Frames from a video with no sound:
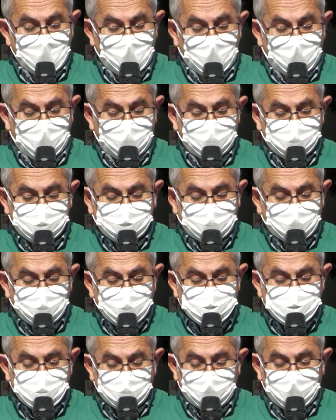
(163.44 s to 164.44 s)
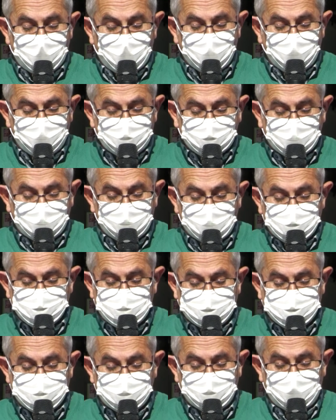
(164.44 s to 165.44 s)
Alertamos sobre el aumento de
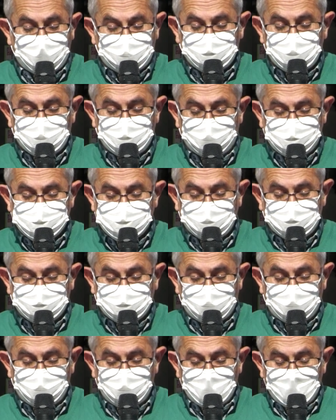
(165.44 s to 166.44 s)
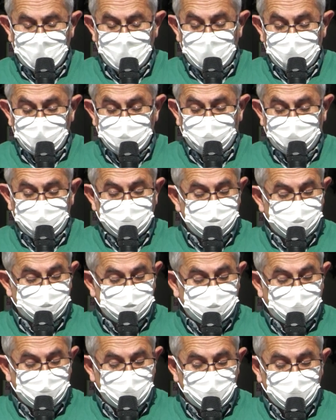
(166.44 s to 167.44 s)
los asesinatos machistas y
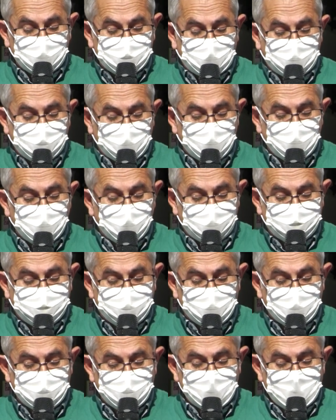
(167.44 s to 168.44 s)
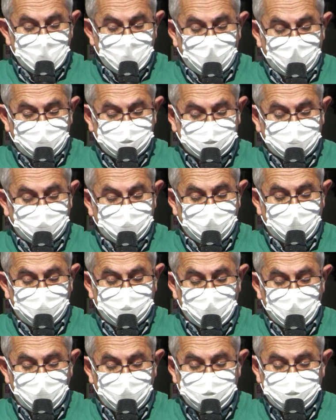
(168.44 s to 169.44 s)
manifestamos nuestra preocupación ante la
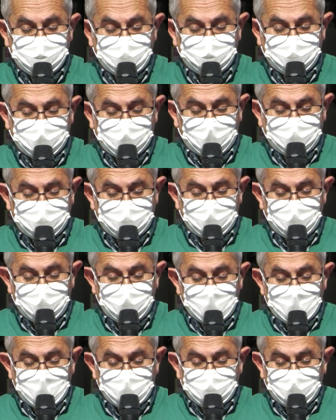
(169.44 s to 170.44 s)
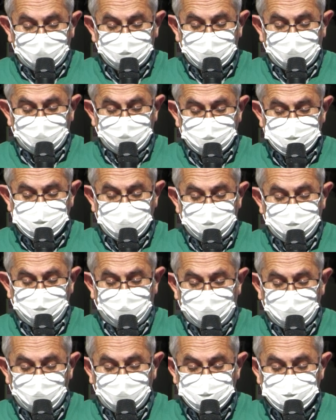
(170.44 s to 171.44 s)
violencia vicaria y ante el
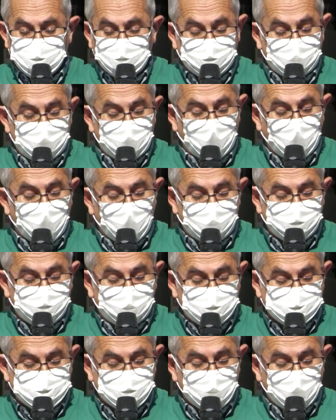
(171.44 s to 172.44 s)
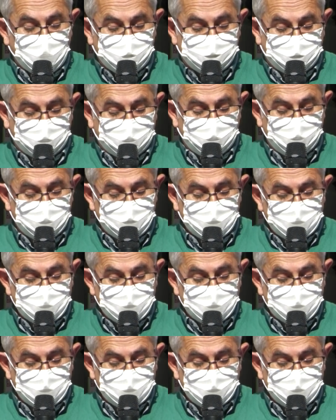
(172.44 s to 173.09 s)
desamparo que sufren los huérfanos y huérfanas.